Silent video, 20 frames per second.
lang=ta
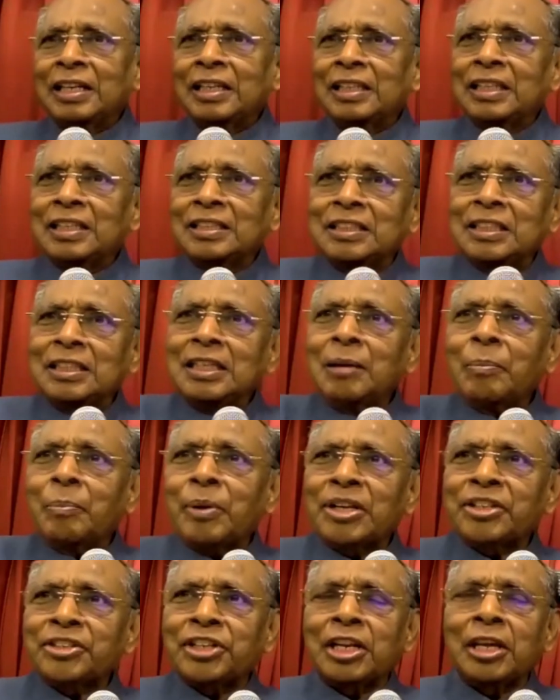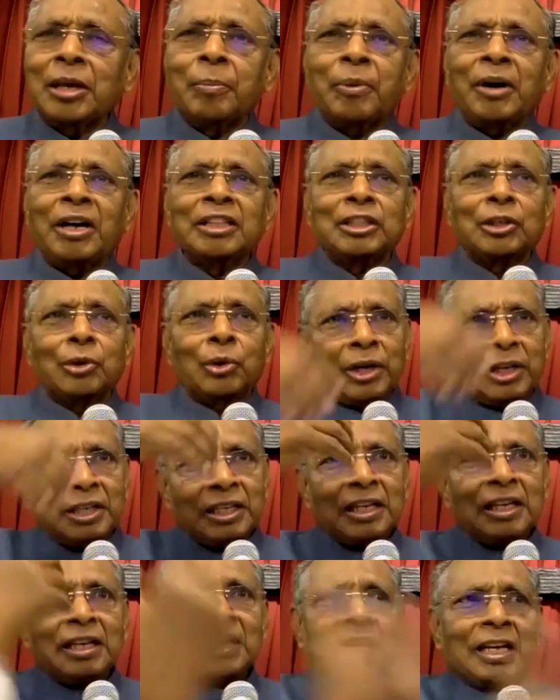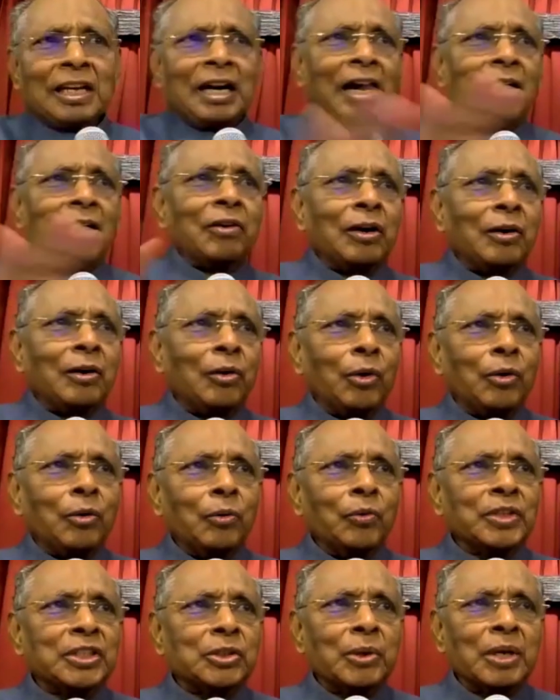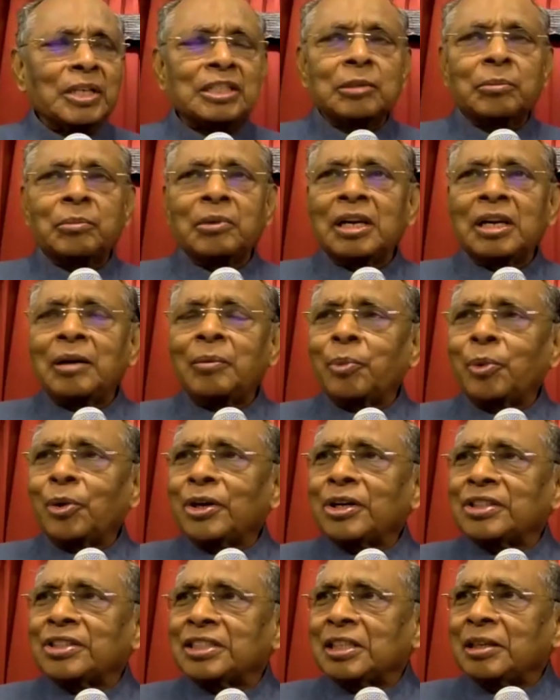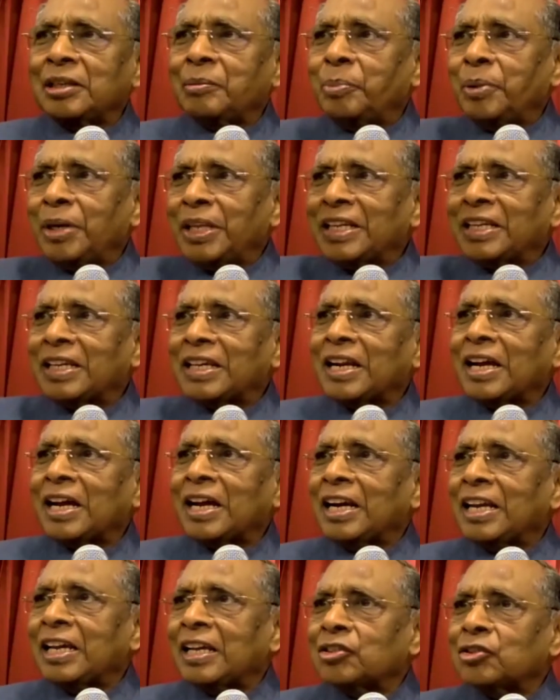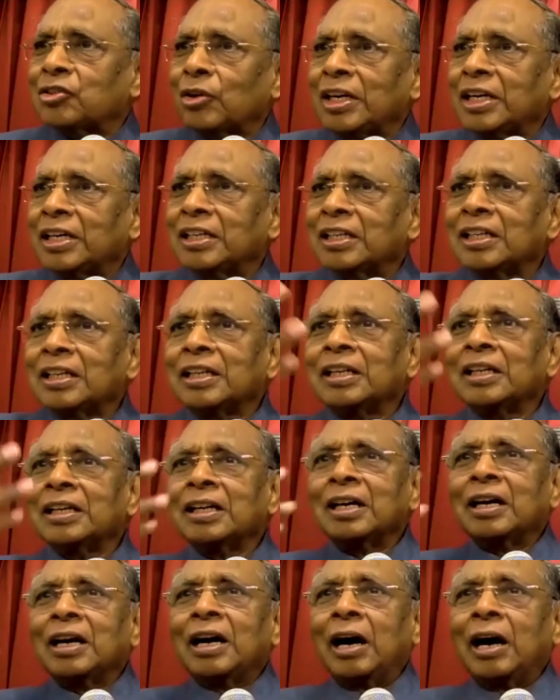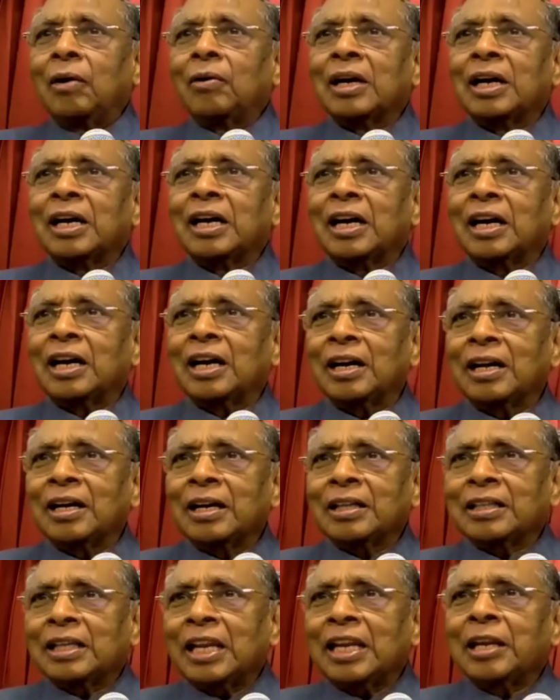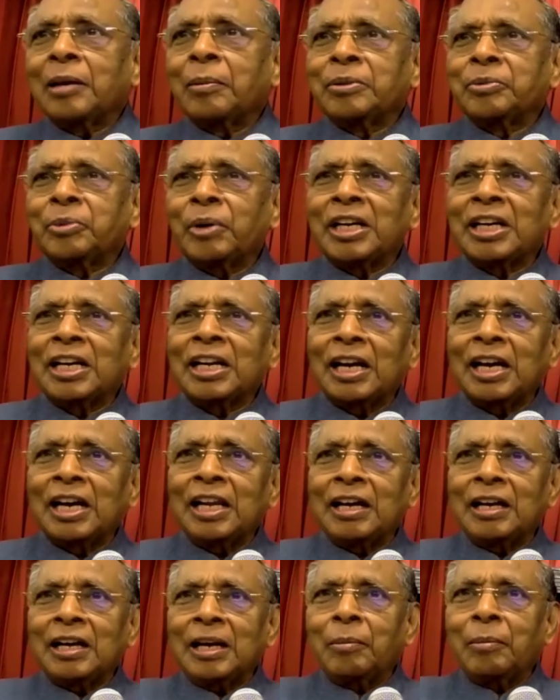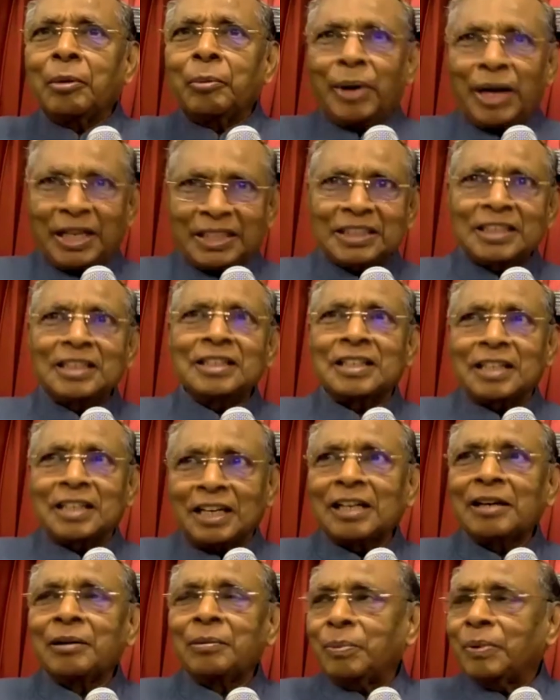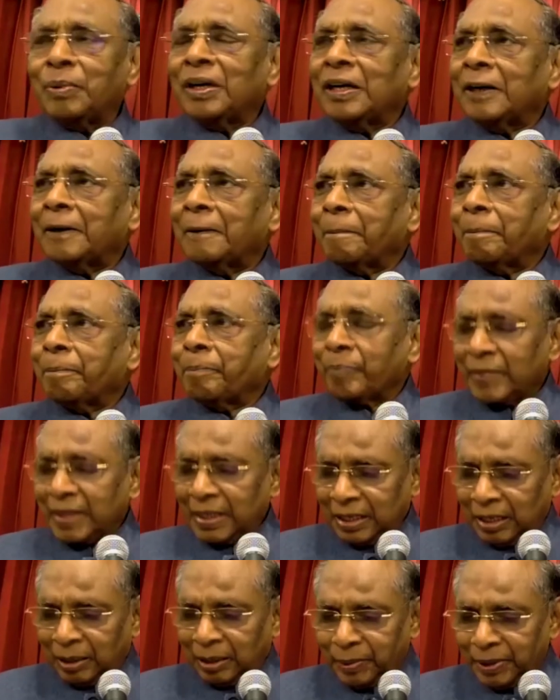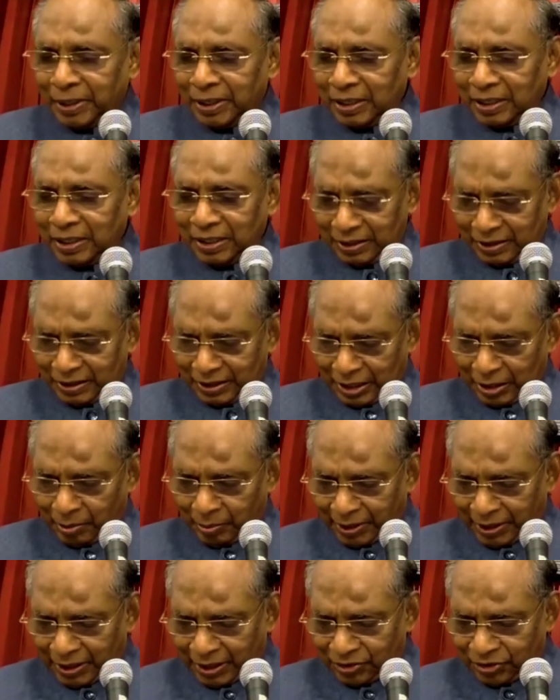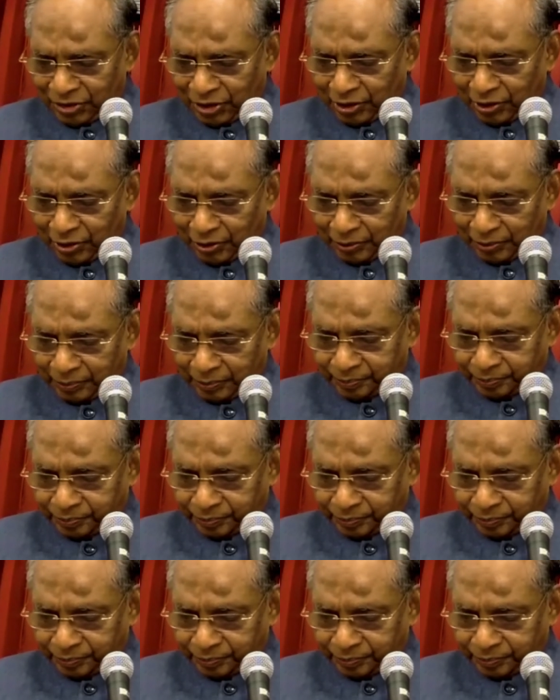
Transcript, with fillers: இந்த சின்ன பிரச்சனையை பார்த்த உடனே அவங்க விசுவாசம் எல்லாம் போயிடுச்சு இப்படி இருக்கிறாங்களேன்னு சொல்லிட்டு அவங்க என்ன பண்ணுறாங்களாம் நம்ம பார்த்துக்கிட்டு இருக்காங்க இப்போ அப்போ நம்ம என்ன செய்யணும்